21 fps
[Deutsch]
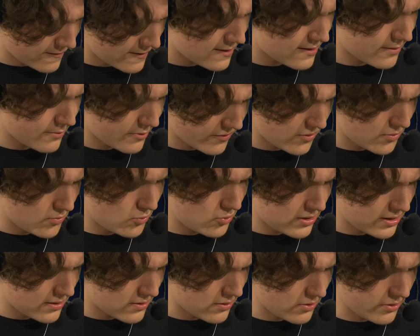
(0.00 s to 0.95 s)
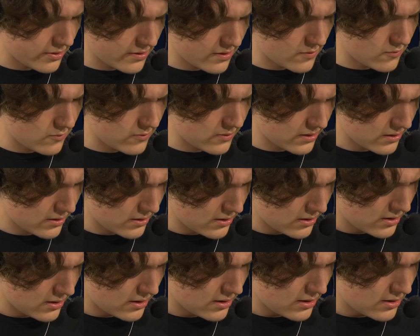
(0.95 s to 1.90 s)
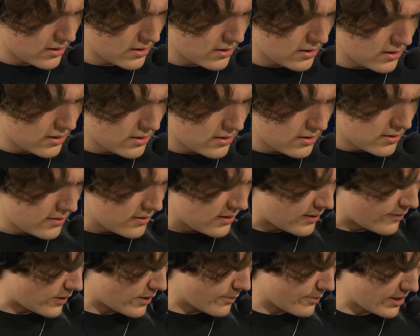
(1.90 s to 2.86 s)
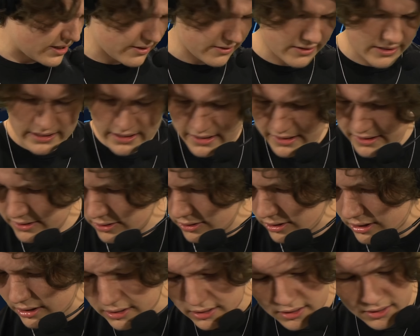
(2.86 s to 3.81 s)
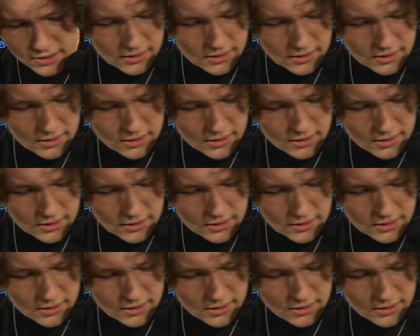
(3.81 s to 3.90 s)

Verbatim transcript: fest, aber vermutlich so 19 Uhr? Ja, warte mal, das, das ist doch.